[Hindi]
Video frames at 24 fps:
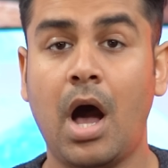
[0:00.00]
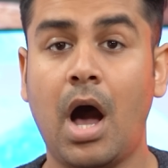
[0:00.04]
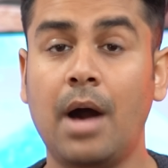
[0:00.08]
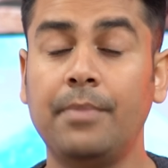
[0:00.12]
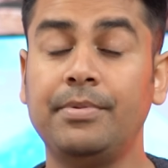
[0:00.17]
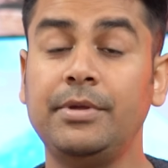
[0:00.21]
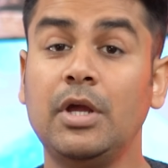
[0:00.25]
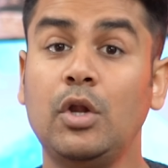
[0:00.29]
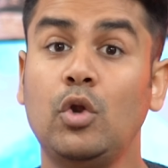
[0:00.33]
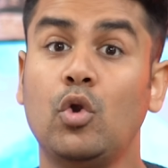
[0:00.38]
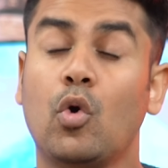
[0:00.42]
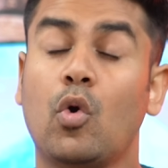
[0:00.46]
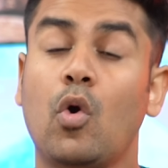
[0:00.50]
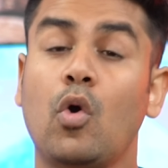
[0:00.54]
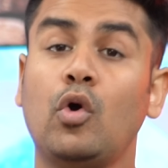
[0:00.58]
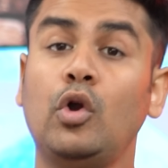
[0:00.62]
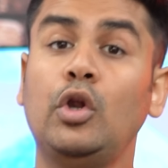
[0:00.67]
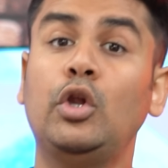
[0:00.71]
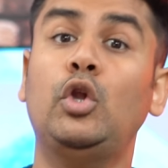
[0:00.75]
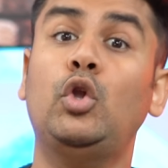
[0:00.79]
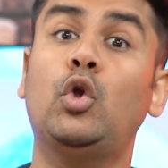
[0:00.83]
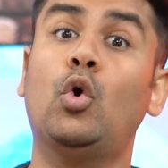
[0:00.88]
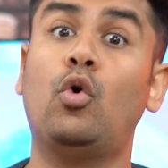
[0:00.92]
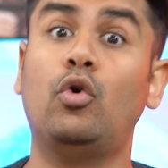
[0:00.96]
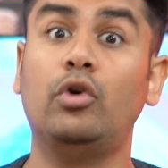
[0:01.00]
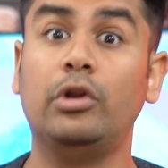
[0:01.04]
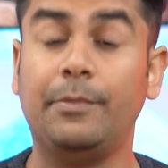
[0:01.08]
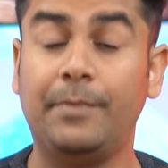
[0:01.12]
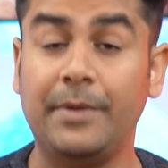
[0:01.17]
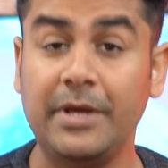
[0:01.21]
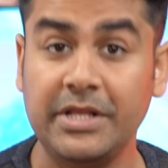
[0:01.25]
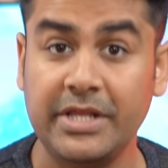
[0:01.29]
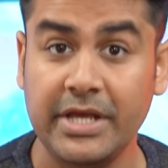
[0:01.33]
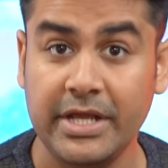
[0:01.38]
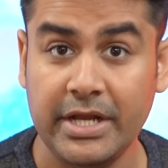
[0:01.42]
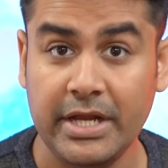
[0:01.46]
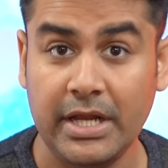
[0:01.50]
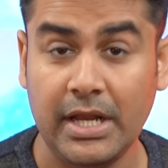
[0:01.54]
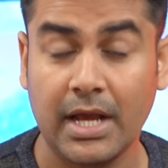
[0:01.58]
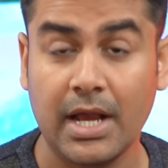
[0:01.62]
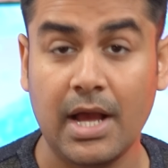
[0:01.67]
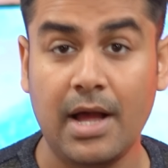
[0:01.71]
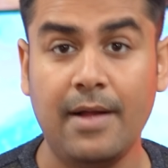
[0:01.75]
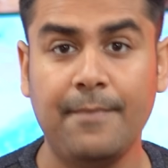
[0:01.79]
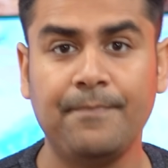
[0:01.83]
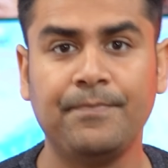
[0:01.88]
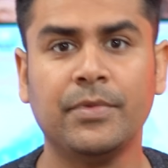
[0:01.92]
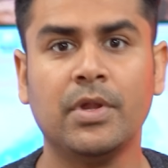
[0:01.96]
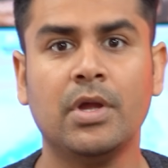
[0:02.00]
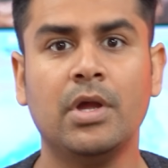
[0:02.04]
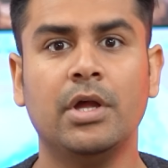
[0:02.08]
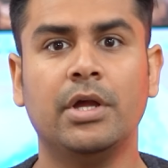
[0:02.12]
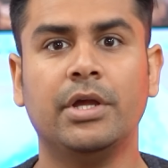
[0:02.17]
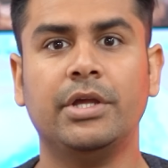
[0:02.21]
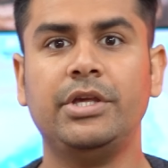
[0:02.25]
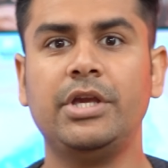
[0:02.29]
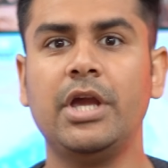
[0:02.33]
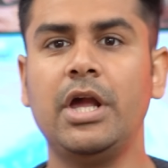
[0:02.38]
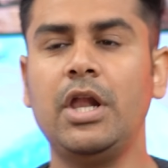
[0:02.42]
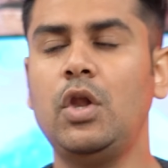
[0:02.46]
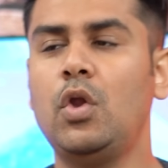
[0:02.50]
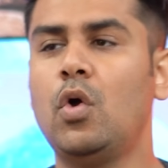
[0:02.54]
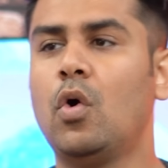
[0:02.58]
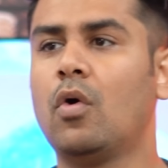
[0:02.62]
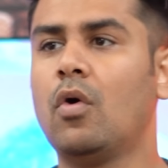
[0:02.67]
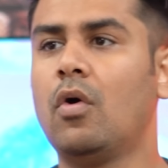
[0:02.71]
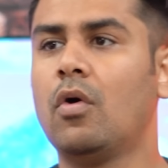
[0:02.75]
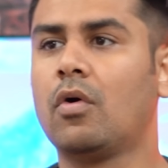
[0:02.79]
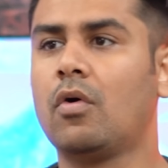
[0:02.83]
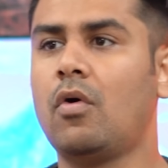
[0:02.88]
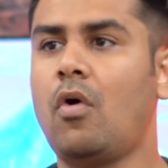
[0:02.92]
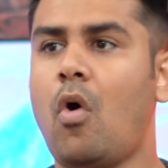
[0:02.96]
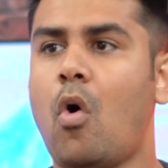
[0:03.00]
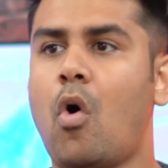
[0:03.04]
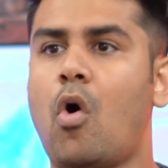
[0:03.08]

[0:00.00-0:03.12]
अब ये लोगों को लोन भी देने लगा ये लोगों को